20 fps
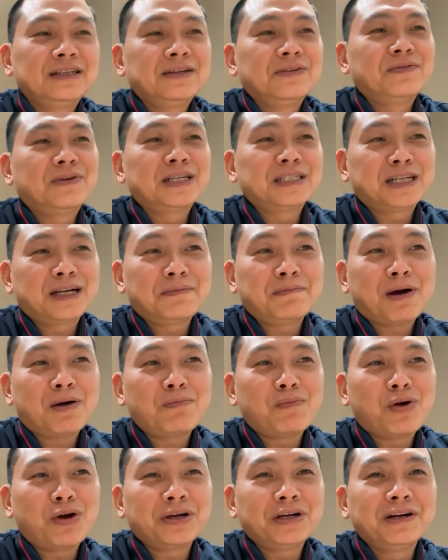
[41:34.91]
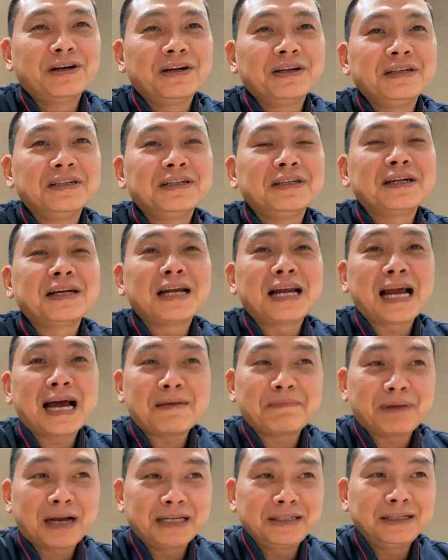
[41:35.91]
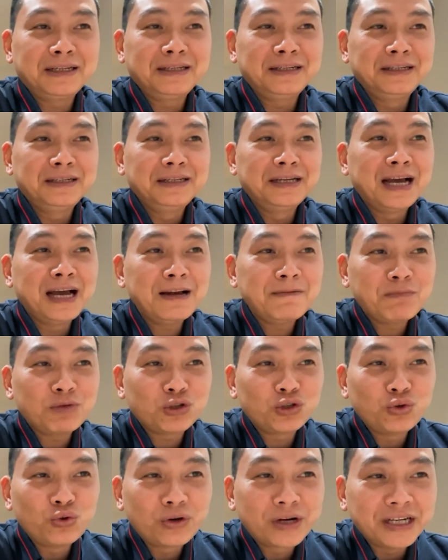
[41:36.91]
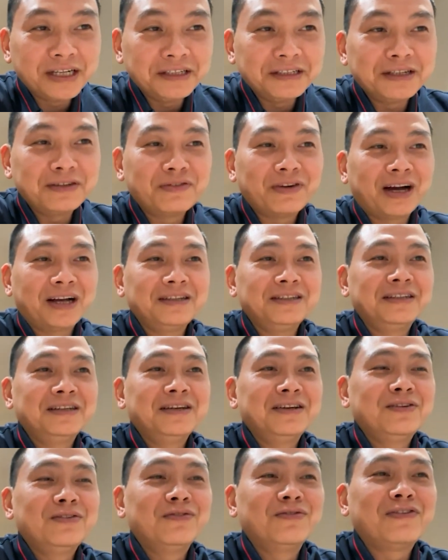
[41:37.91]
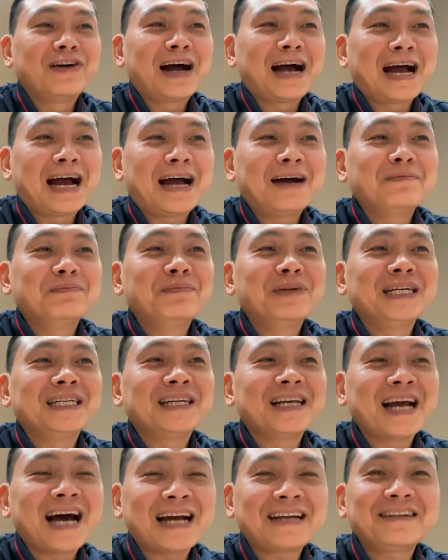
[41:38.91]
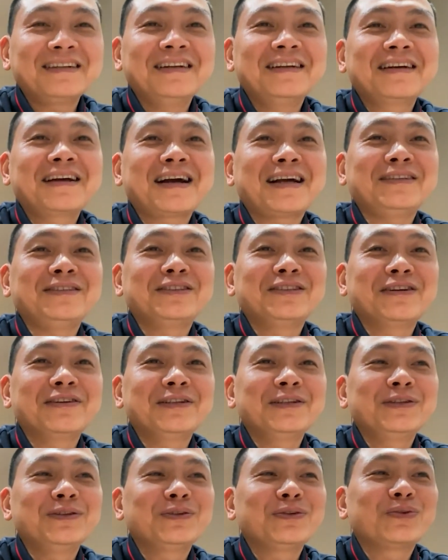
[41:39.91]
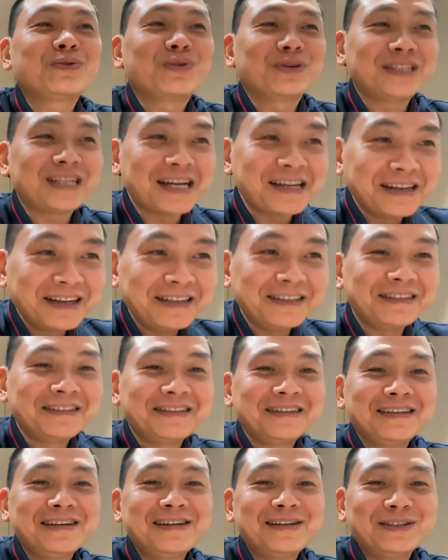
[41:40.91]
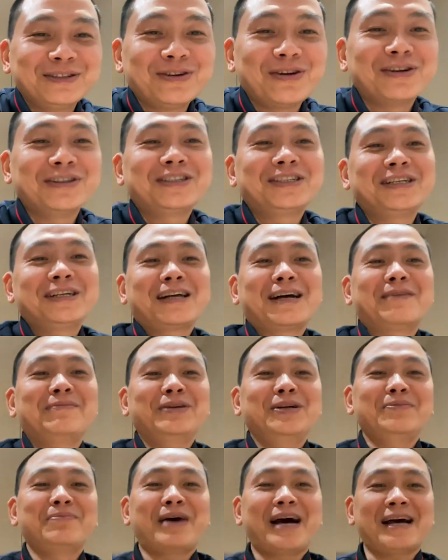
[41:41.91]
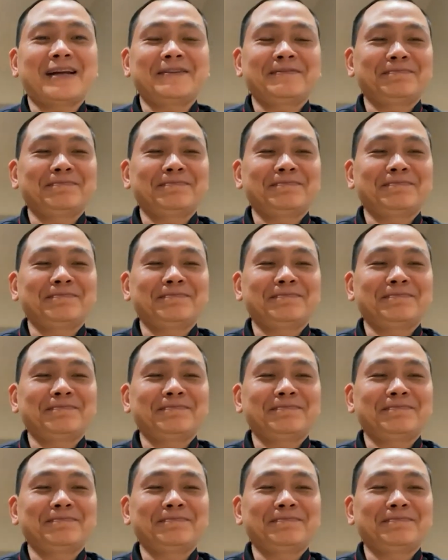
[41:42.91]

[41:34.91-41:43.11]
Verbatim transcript: Và rất mong mọi người làm cái gì đi hết một chu kỳ như vậy và mình đạt đến cảnh giới của chánh định. Rồi, xin cảm ơn bạn.